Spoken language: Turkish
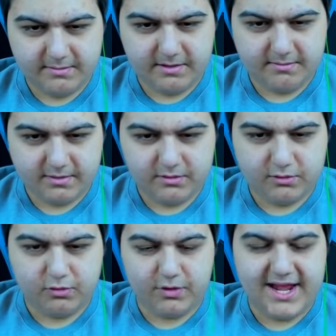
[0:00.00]
abi? abi.
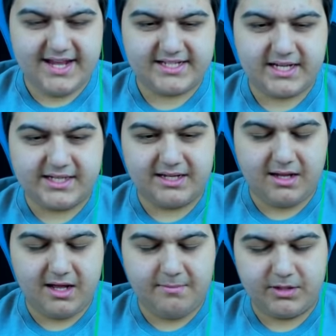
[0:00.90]
Dur Enes Hasan
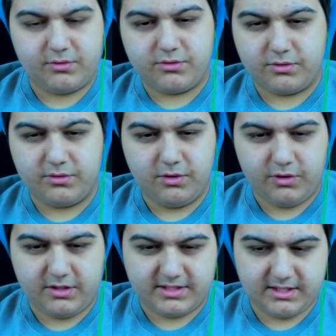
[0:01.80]
Ahmet olsun.
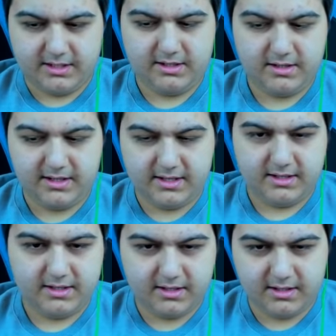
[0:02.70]
Öyle sıra. Hadi.
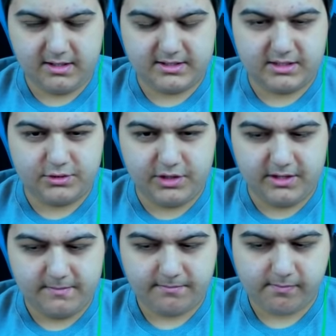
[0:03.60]
Hasan söyle.